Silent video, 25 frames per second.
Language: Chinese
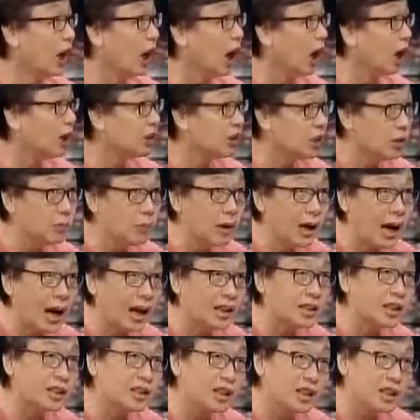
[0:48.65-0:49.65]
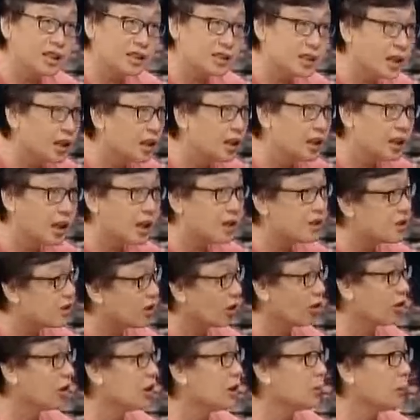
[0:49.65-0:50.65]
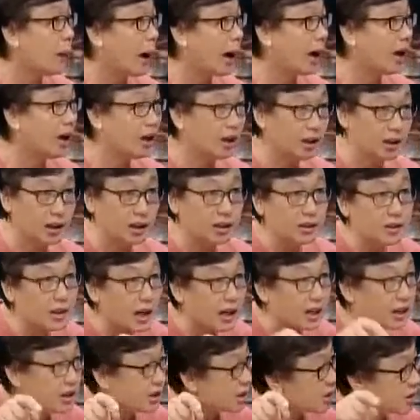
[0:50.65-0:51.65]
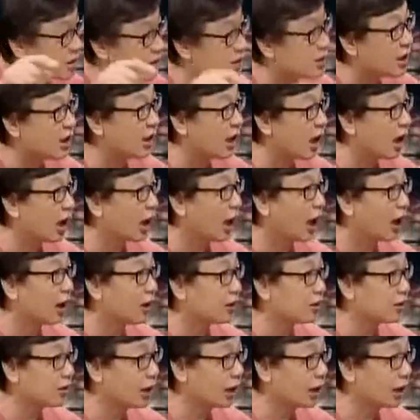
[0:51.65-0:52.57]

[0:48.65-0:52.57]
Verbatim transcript: 啊，你们还在这里挣一点小利吧？人家已经是这样了。